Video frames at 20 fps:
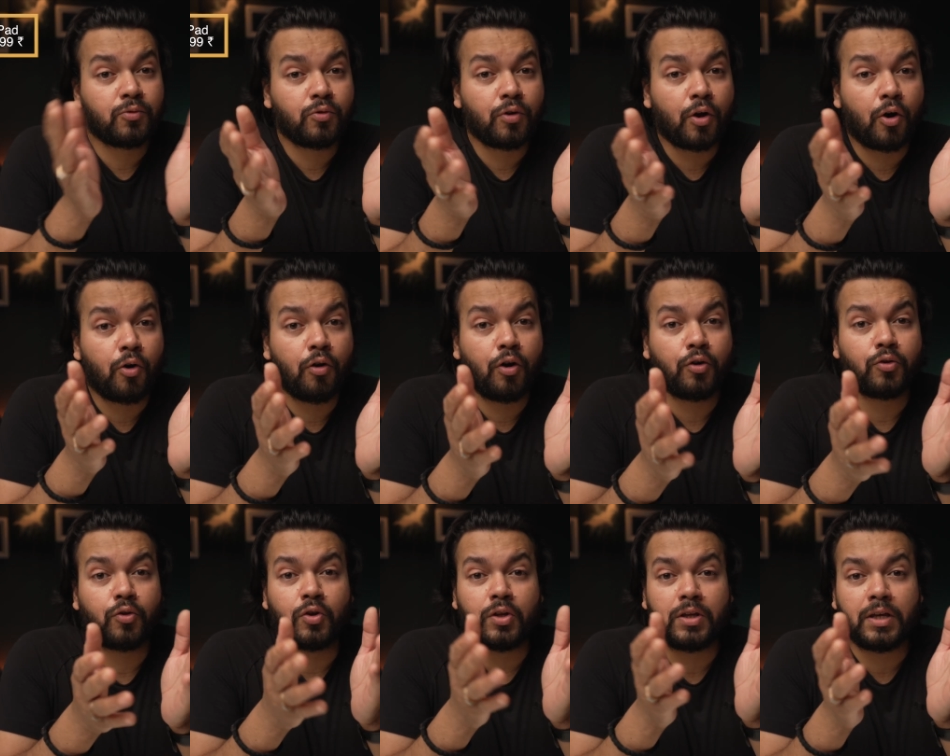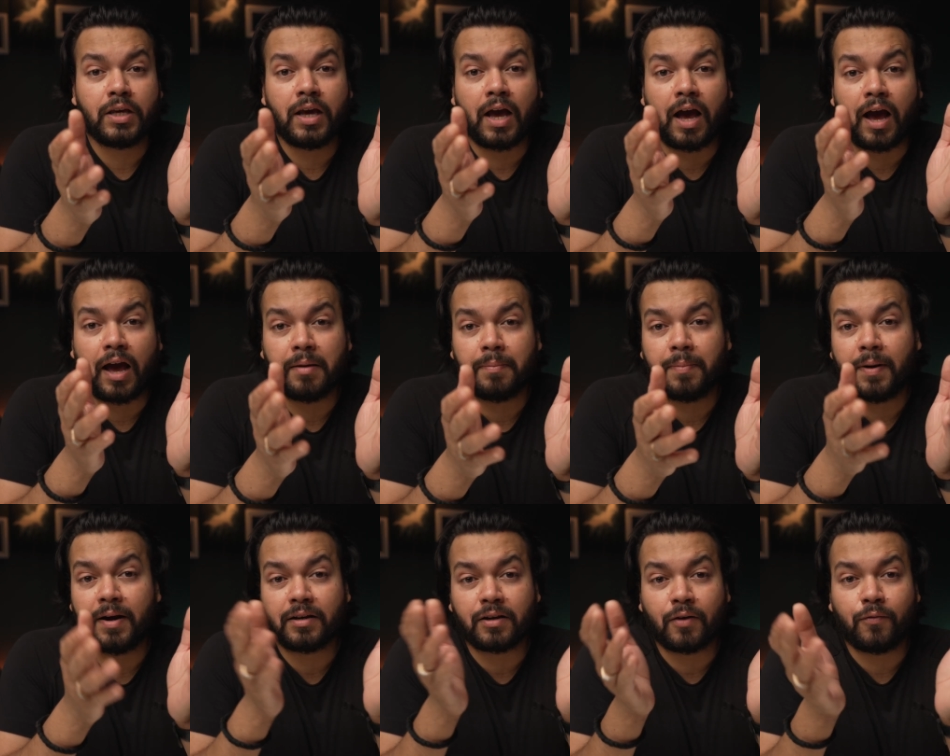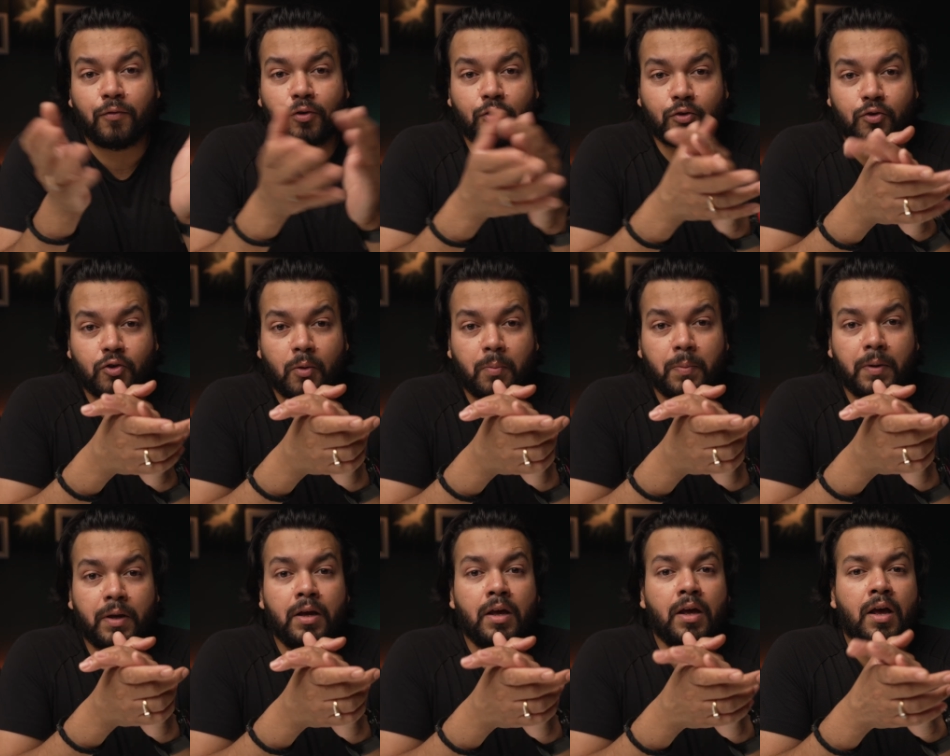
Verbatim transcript: सुना होगा तो ये आईपैड का फोटोशॉप है